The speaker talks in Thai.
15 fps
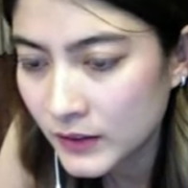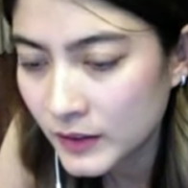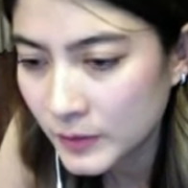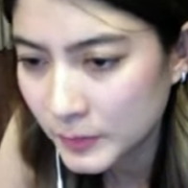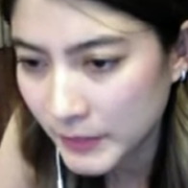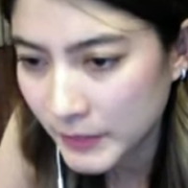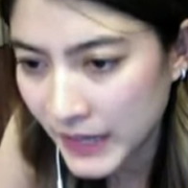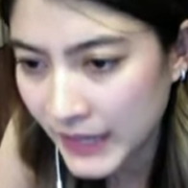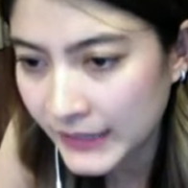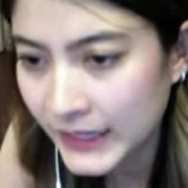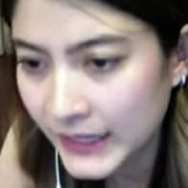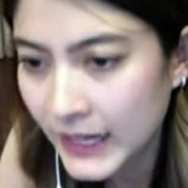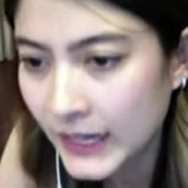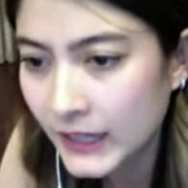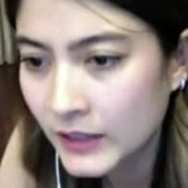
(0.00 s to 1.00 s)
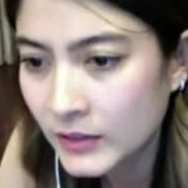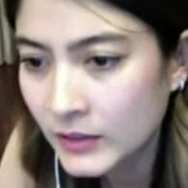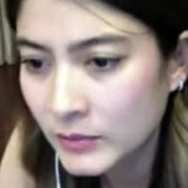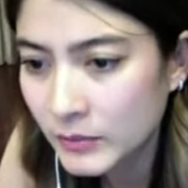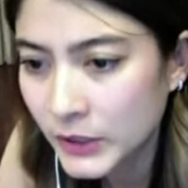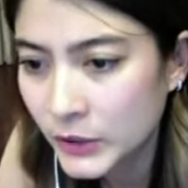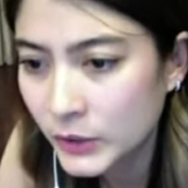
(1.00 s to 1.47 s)
มานะ
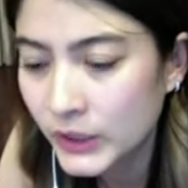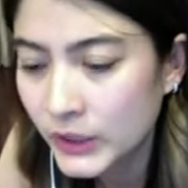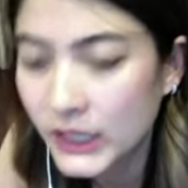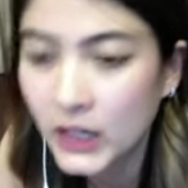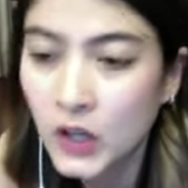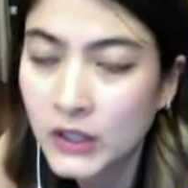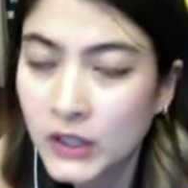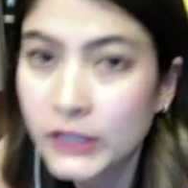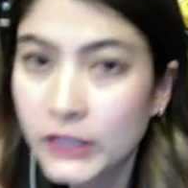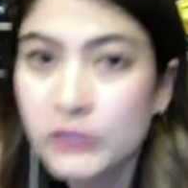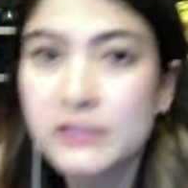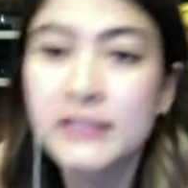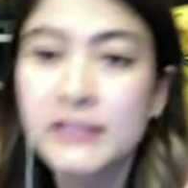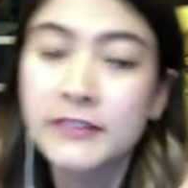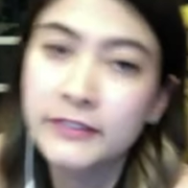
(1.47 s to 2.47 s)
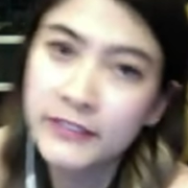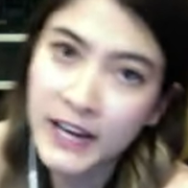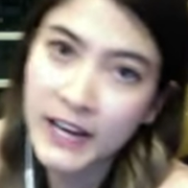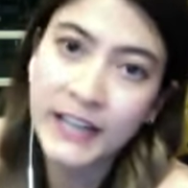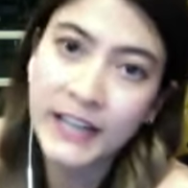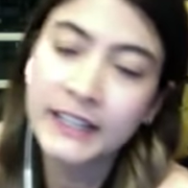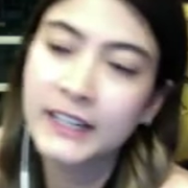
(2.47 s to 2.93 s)
มาอยู่ด้วยกันของกี้ อยู่สีฟ้า
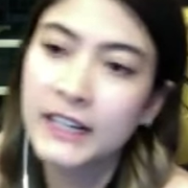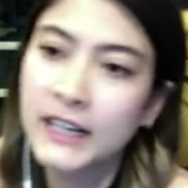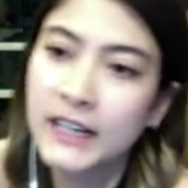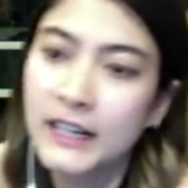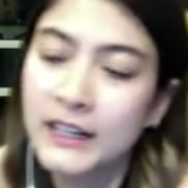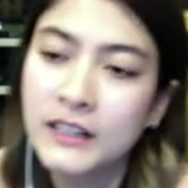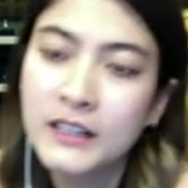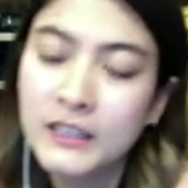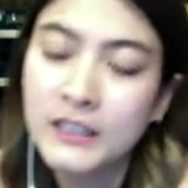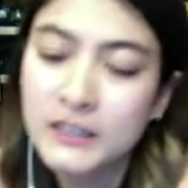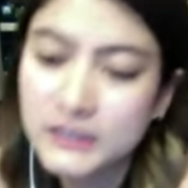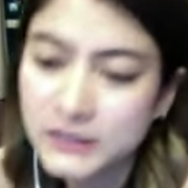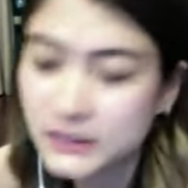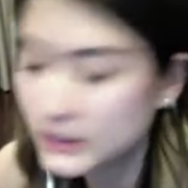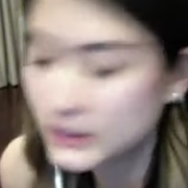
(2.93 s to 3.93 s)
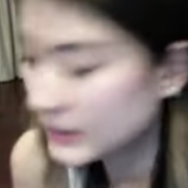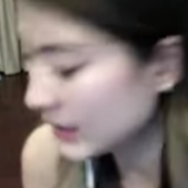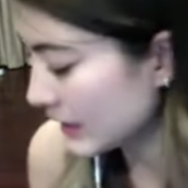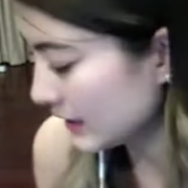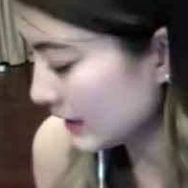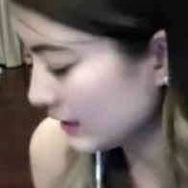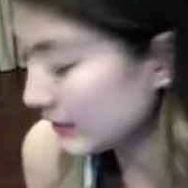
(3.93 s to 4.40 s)
นะคะ เสื้อ
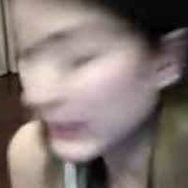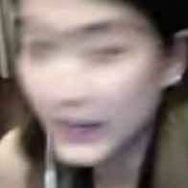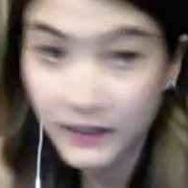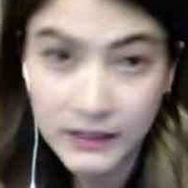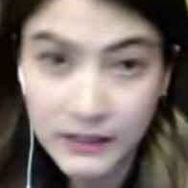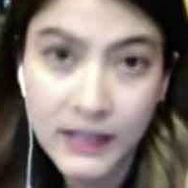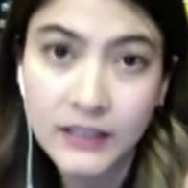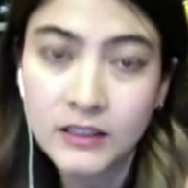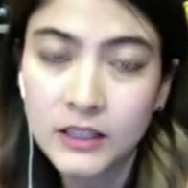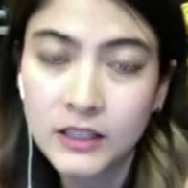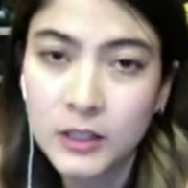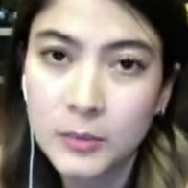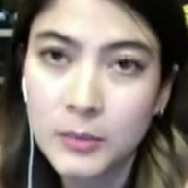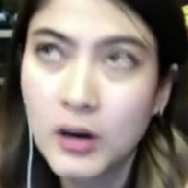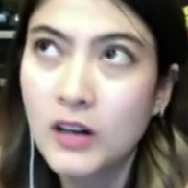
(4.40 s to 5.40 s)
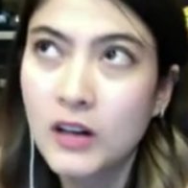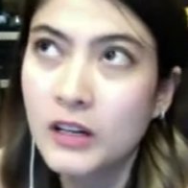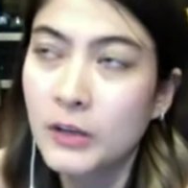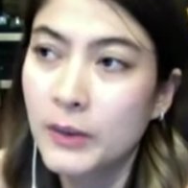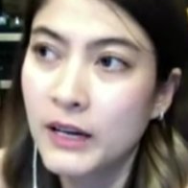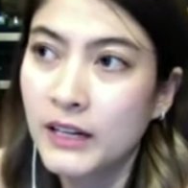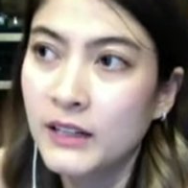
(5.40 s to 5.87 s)
น่ารัก บอกเลย
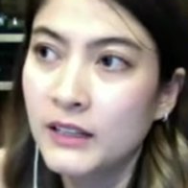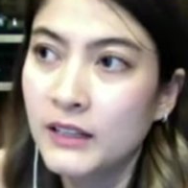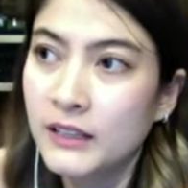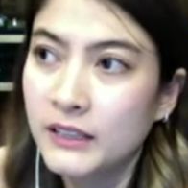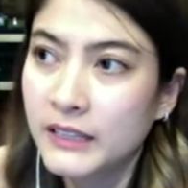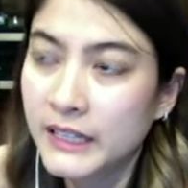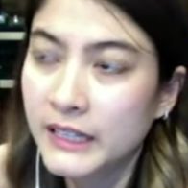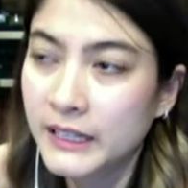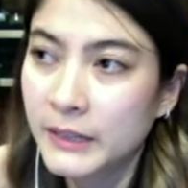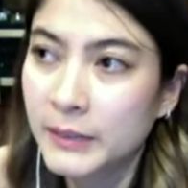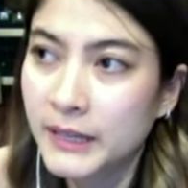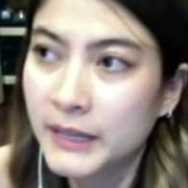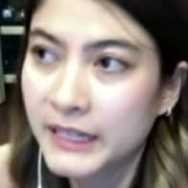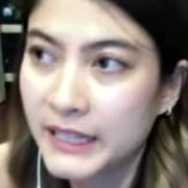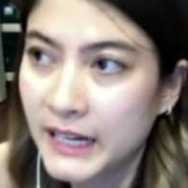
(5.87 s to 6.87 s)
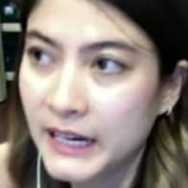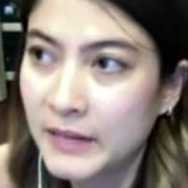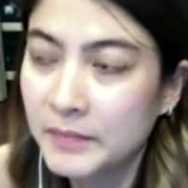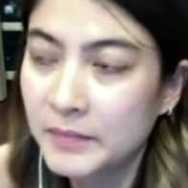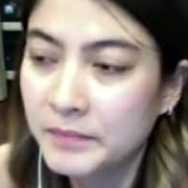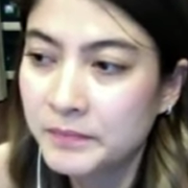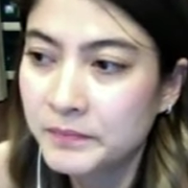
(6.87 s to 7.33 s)
ว่ากี้พยายาม
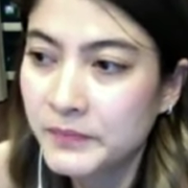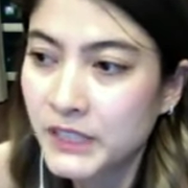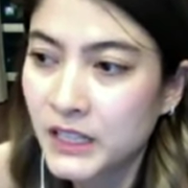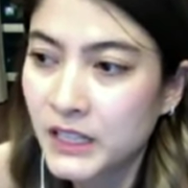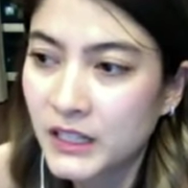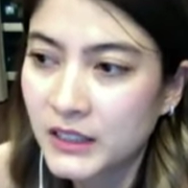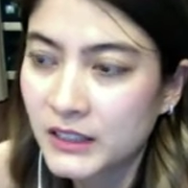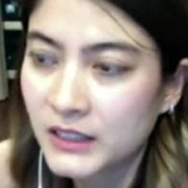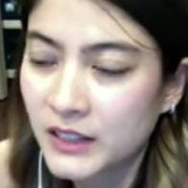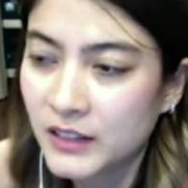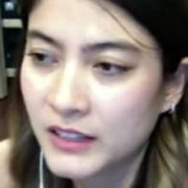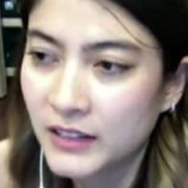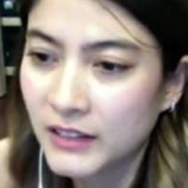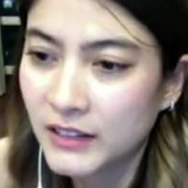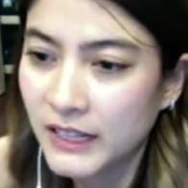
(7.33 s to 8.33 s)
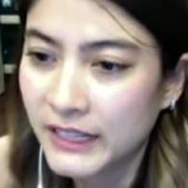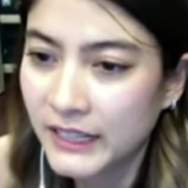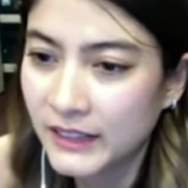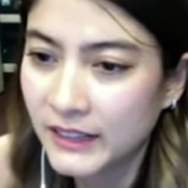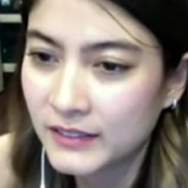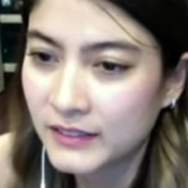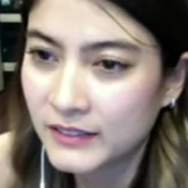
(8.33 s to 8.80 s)
เขาเรียกว่าอะไรอะ่ะ
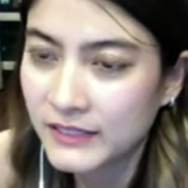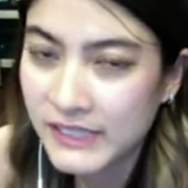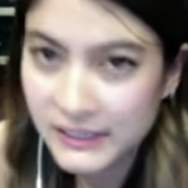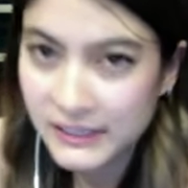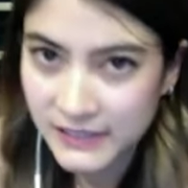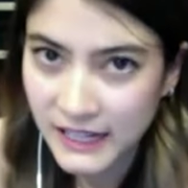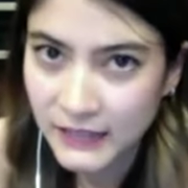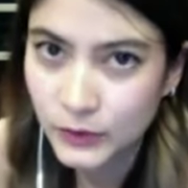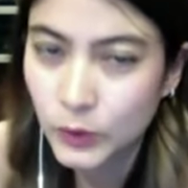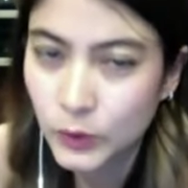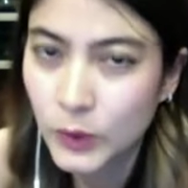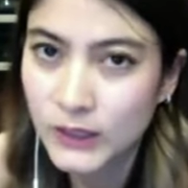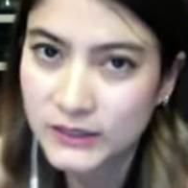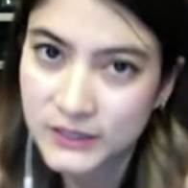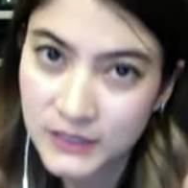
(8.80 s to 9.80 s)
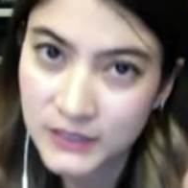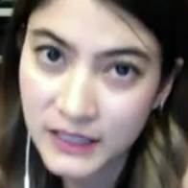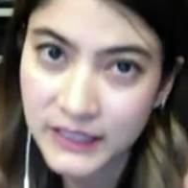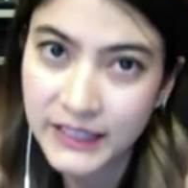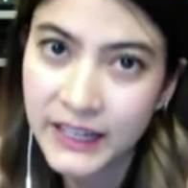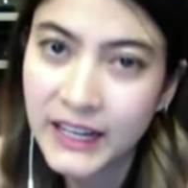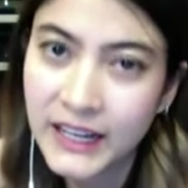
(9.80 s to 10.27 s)
ดีไซน์ตัวเสื้อ
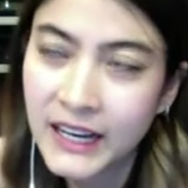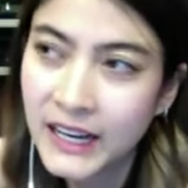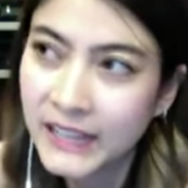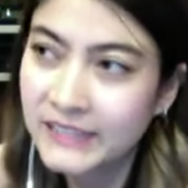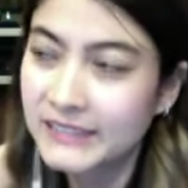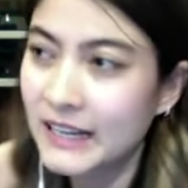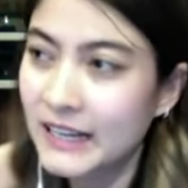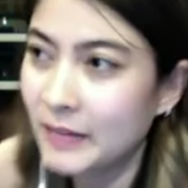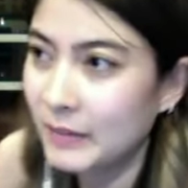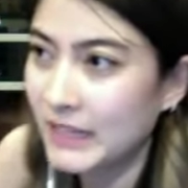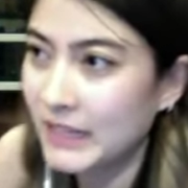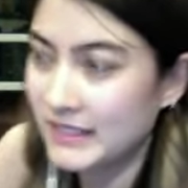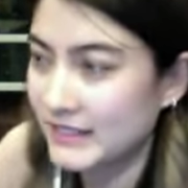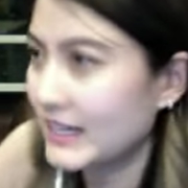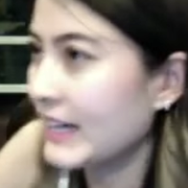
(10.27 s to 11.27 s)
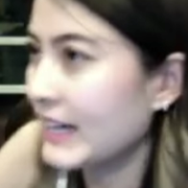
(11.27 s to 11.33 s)
เนี่ย ให้สามารถใส่